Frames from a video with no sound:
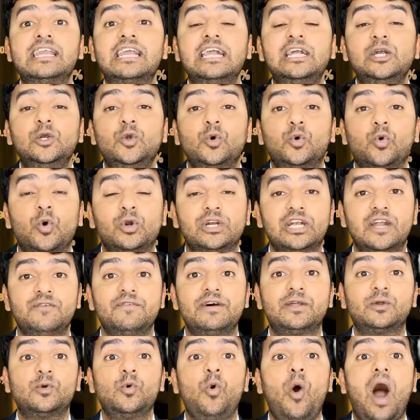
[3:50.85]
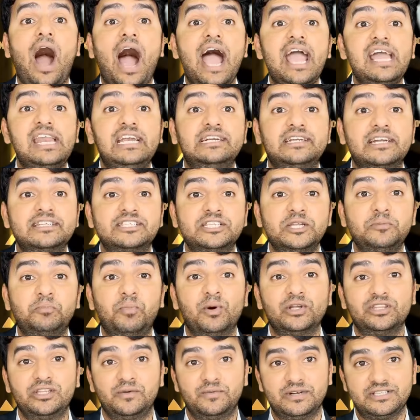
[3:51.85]
రెండు కోట్ల వరకు హై రిటర్న్స్ని
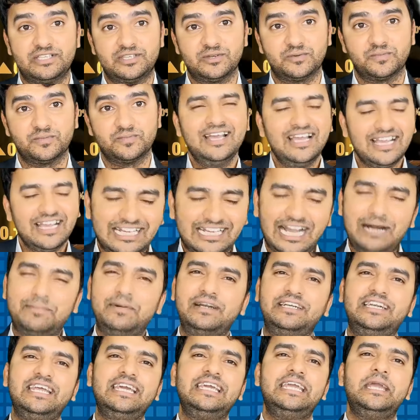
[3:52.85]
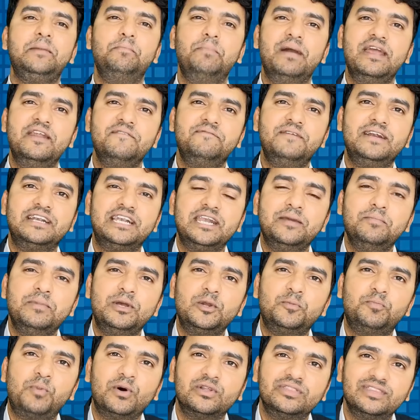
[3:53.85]
పొందవచ్చు కాబట్టి ఈ బెనిఫిట్ని
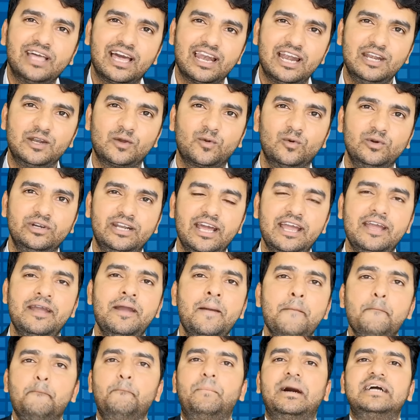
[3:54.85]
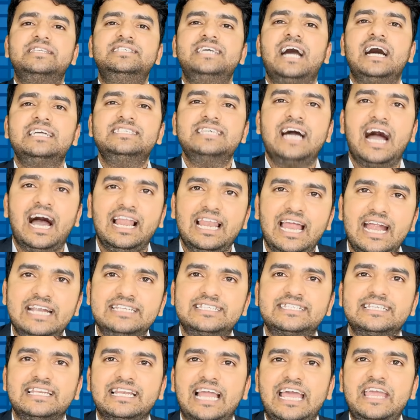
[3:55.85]
మీరు పొందాలనుకుంటే బజాజ్
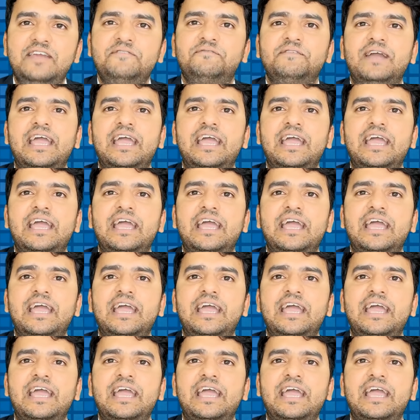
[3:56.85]
అలయన్స్ లైఫ్